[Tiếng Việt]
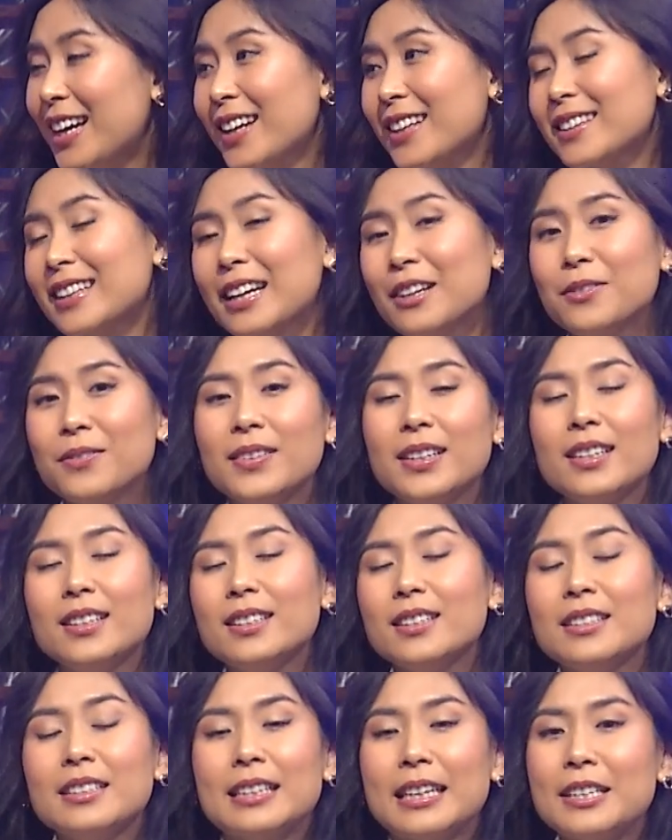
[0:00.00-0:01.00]
Tại vì
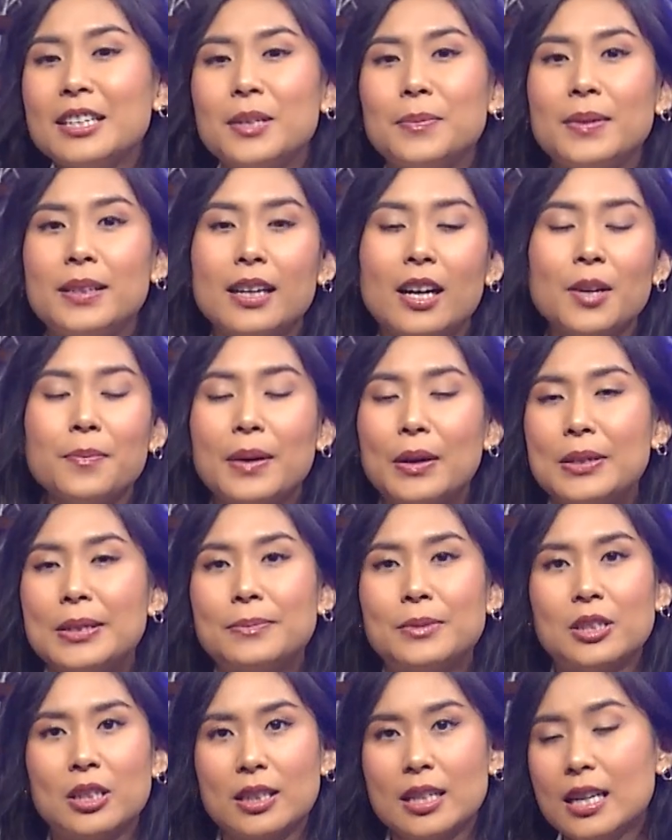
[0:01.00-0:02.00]
như nãy giờ mình nói, bảo
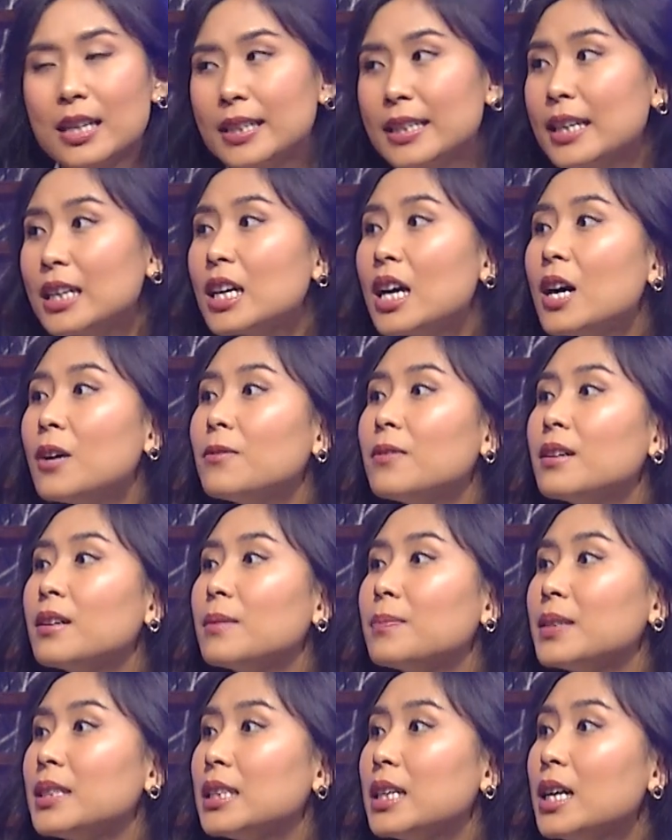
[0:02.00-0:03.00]
hiểm trọn đời á,
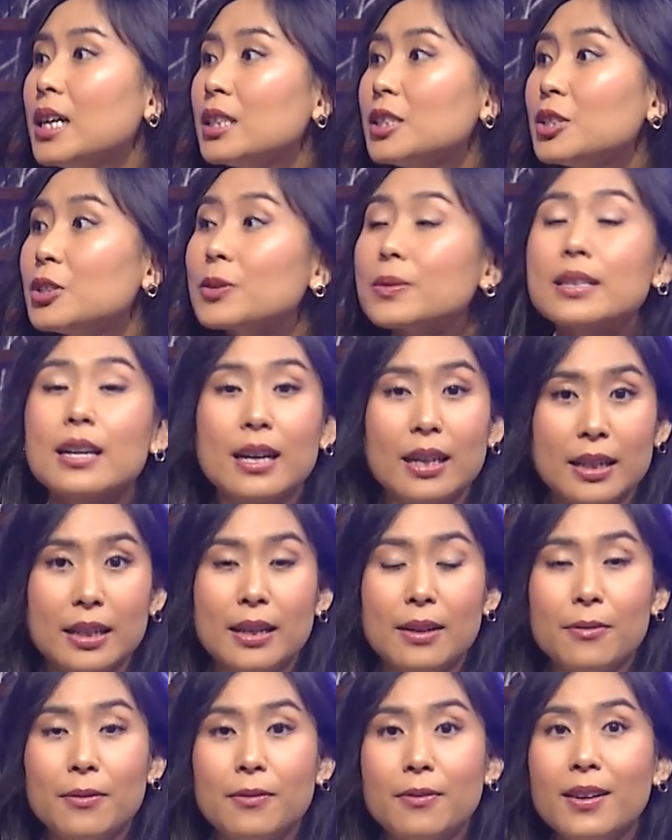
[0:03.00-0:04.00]
cover mình hết suốt đời.
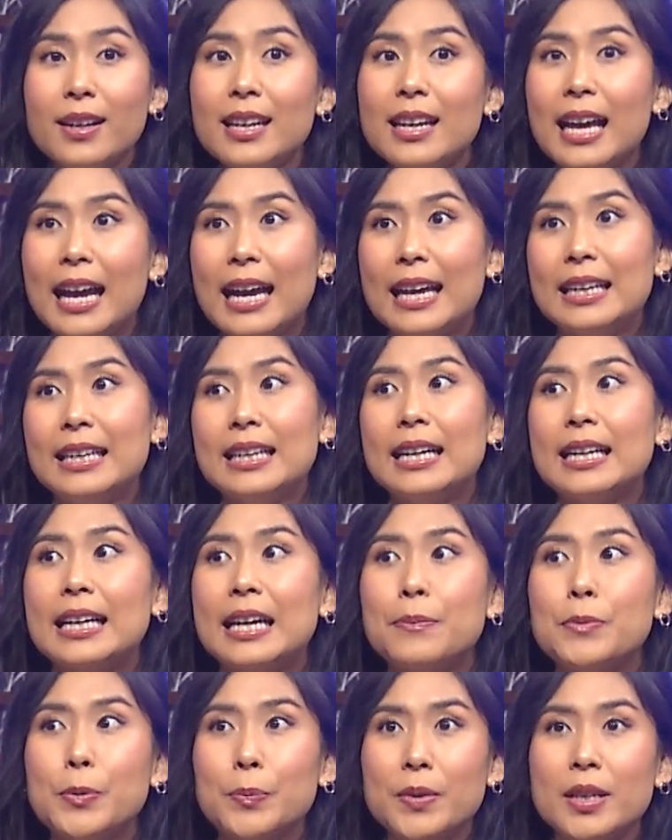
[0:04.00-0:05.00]
Với lại á,
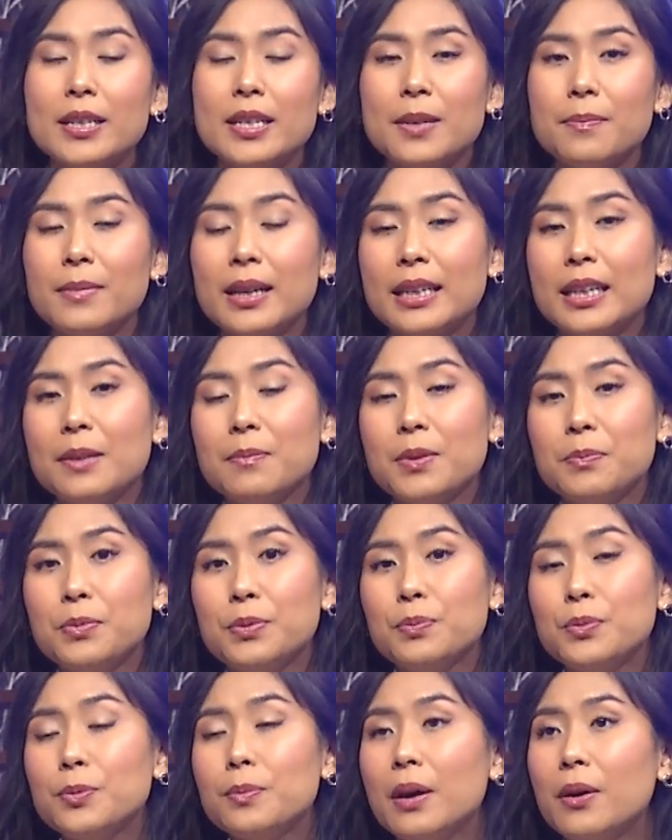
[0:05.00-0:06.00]
cái mục đích để mà khi mà
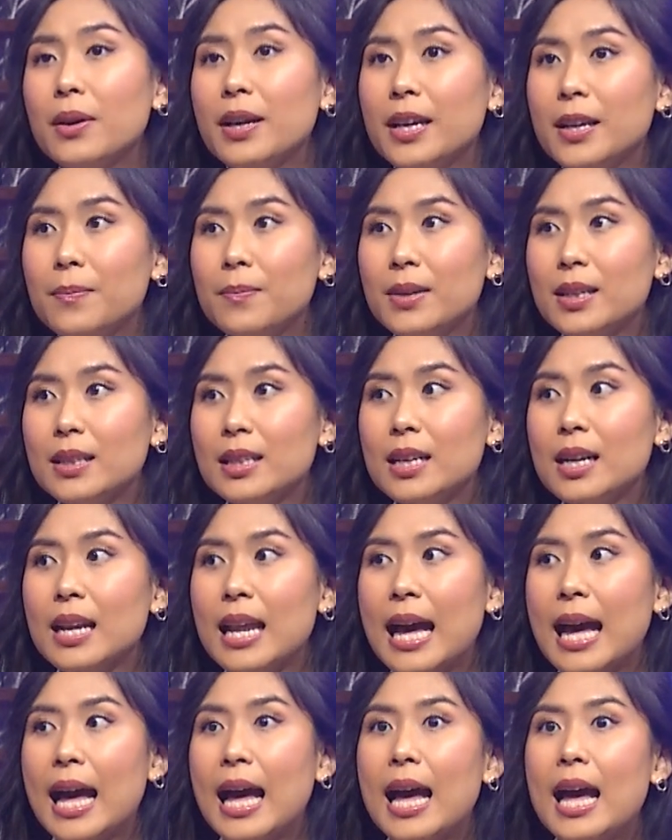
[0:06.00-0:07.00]
mình mua bảo hiểm á, tức
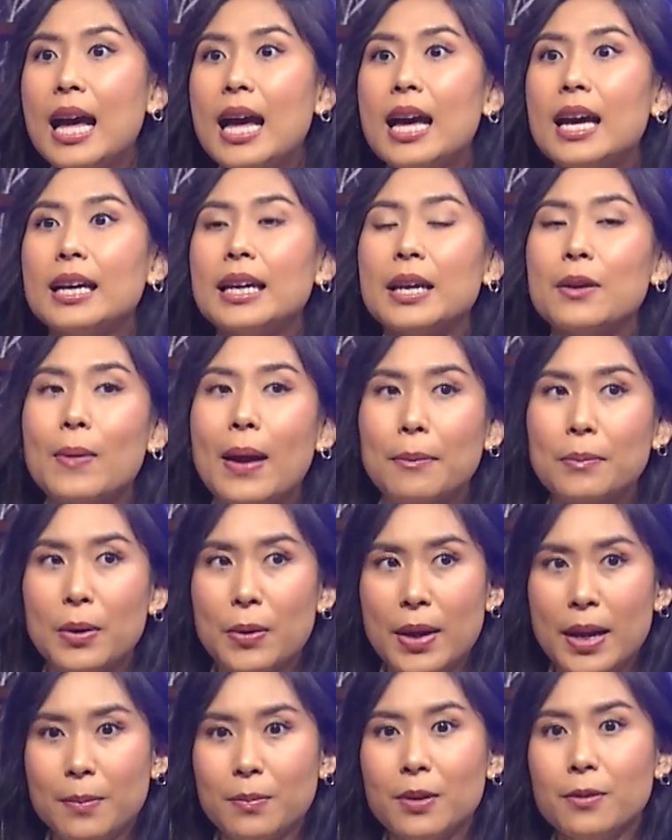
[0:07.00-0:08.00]
là cái khoản
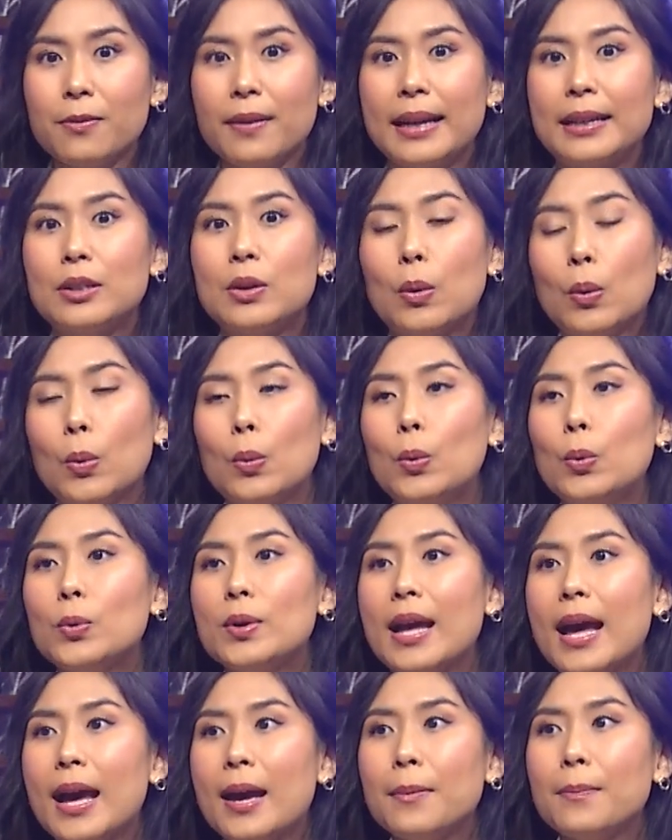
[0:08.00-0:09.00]
bảo hiểm nó phải đủ
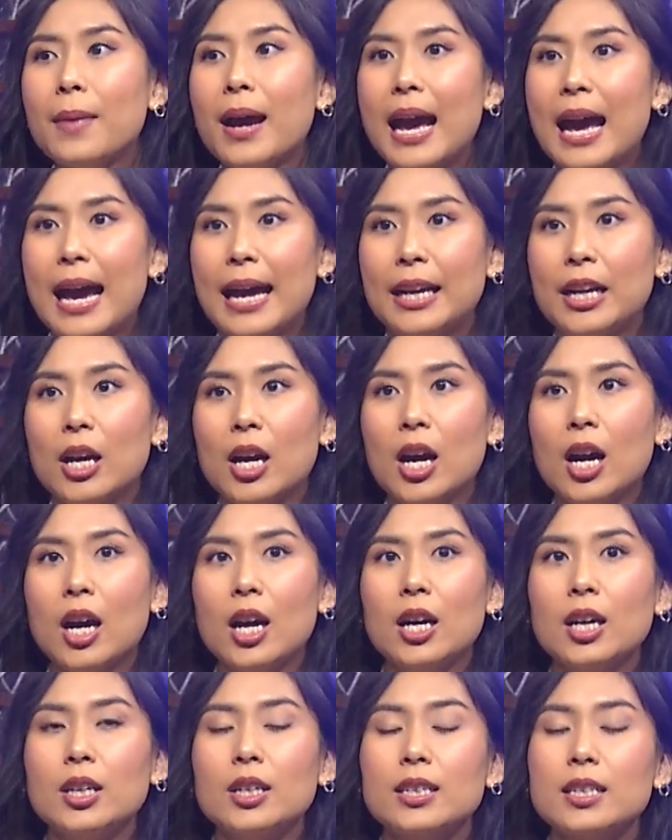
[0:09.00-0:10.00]
để mà
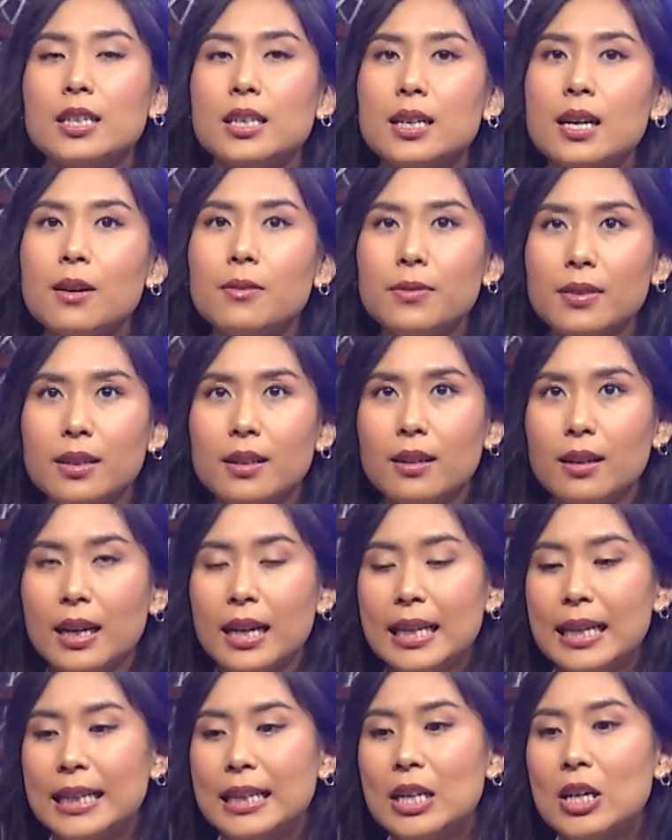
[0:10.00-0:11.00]
nó cover,
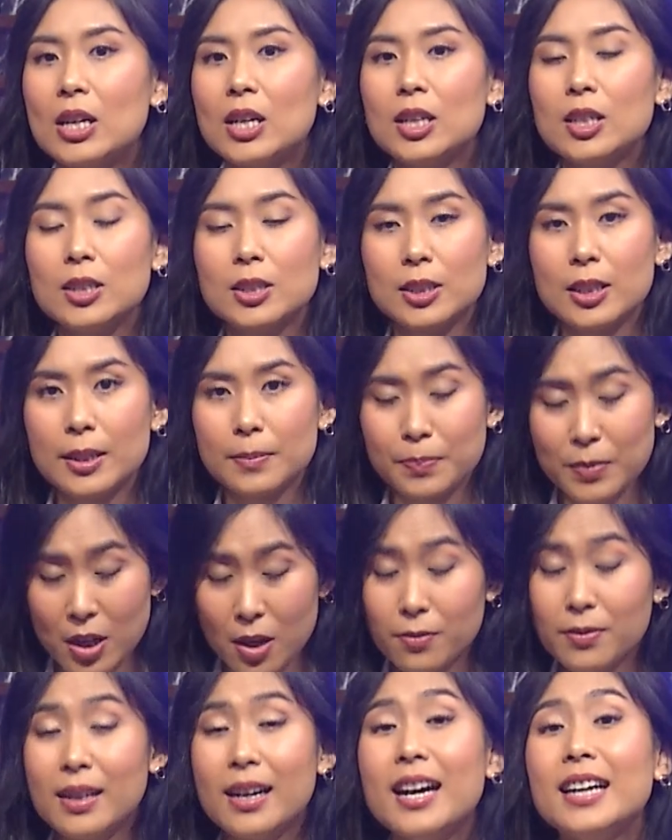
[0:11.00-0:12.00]
hay là nó
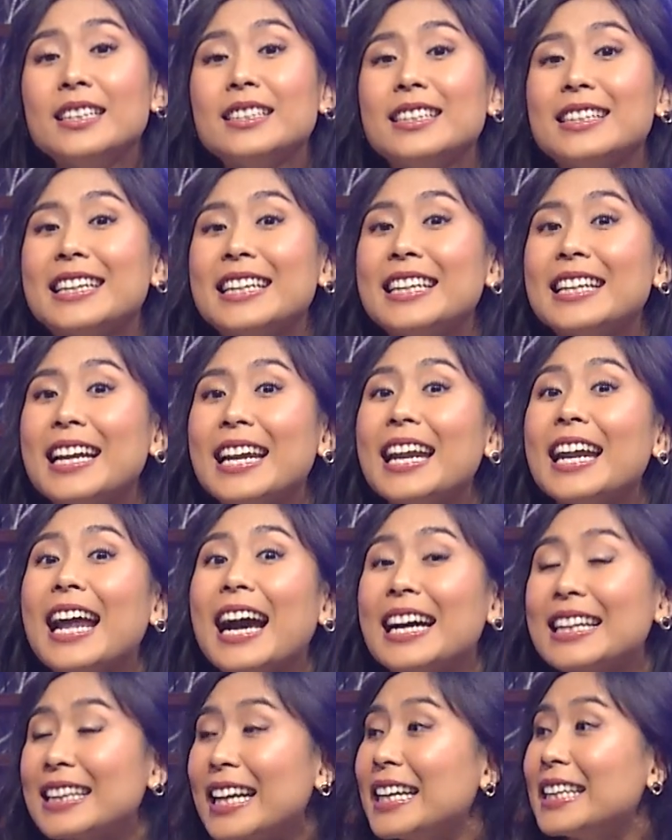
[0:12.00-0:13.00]
cover hết những cái gánh
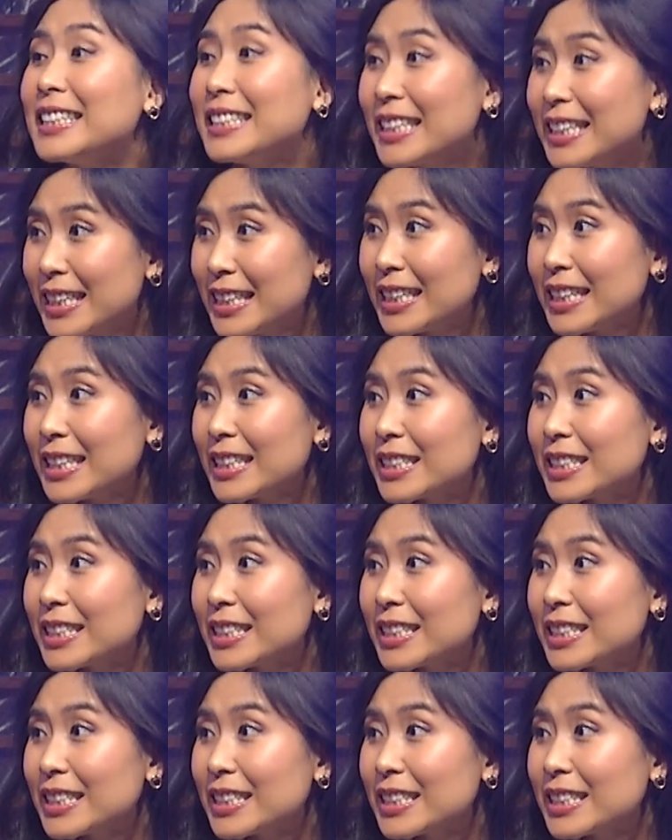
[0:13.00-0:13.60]
nặng tài chính.